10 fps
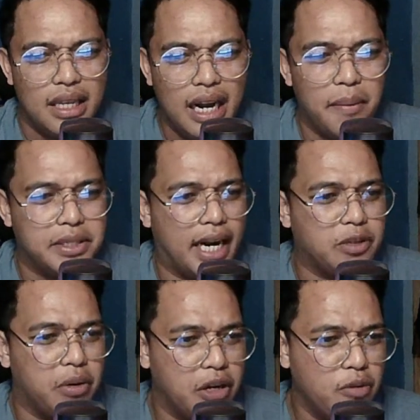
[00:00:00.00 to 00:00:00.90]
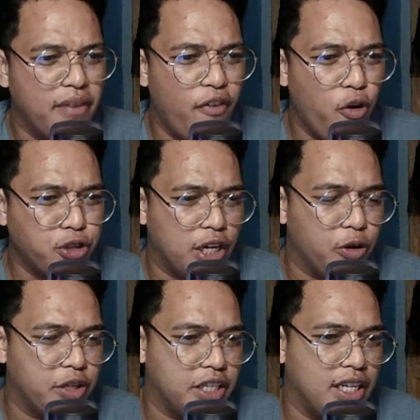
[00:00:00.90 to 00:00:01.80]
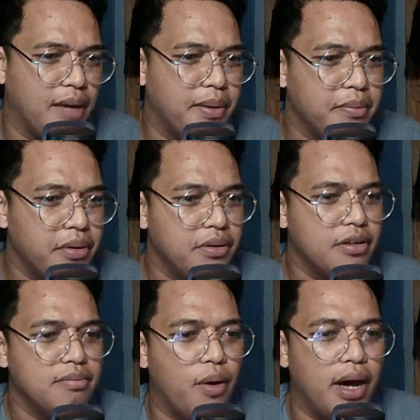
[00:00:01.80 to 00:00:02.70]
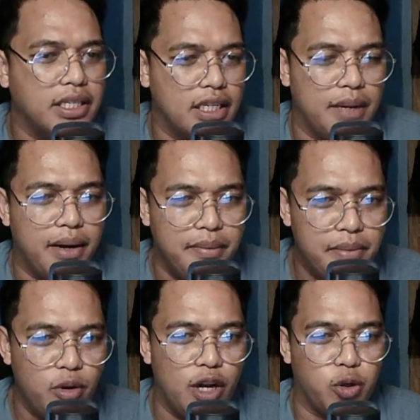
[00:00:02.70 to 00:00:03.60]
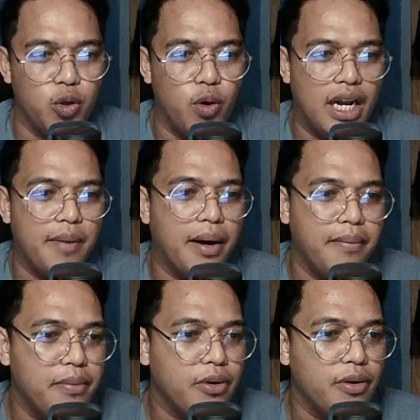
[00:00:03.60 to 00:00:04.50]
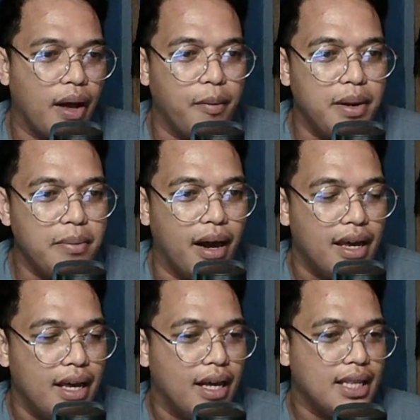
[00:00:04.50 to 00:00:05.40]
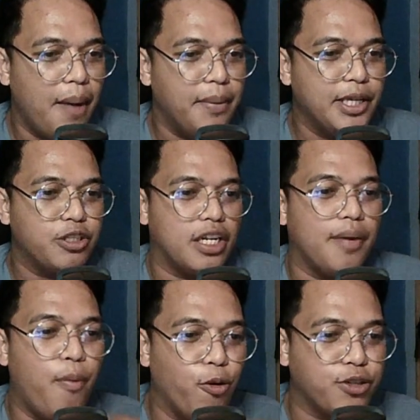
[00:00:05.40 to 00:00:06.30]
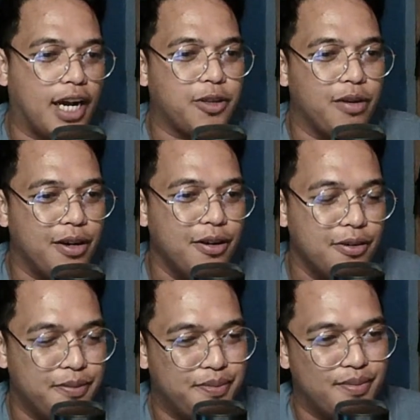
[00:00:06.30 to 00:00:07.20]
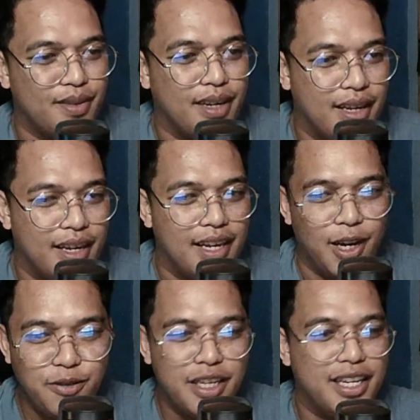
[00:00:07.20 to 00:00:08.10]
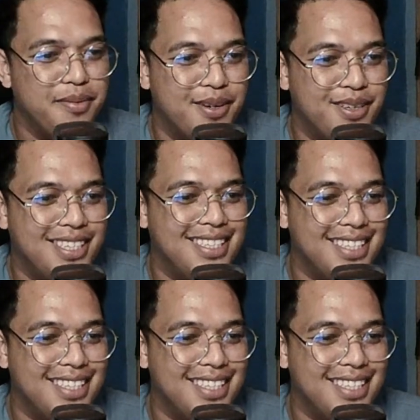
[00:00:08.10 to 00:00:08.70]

dili man sila katoliko, mag-focus lang sila silang membro, no? Magwali sila silang mga membro, latuluan lang mga membro. Ang problema, naa man din sila focus sa katoliko. Naunsa mo.